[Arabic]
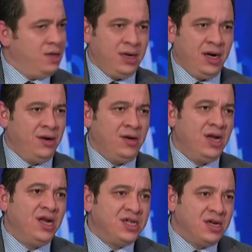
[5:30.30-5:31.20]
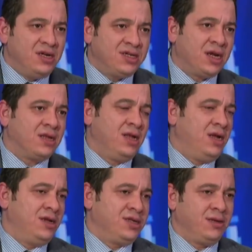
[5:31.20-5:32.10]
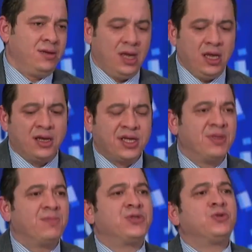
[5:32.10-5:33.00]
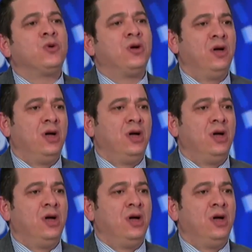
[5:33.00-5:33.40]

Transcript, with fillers: لا نلجا للاستيراد لا نرتبط بالسوق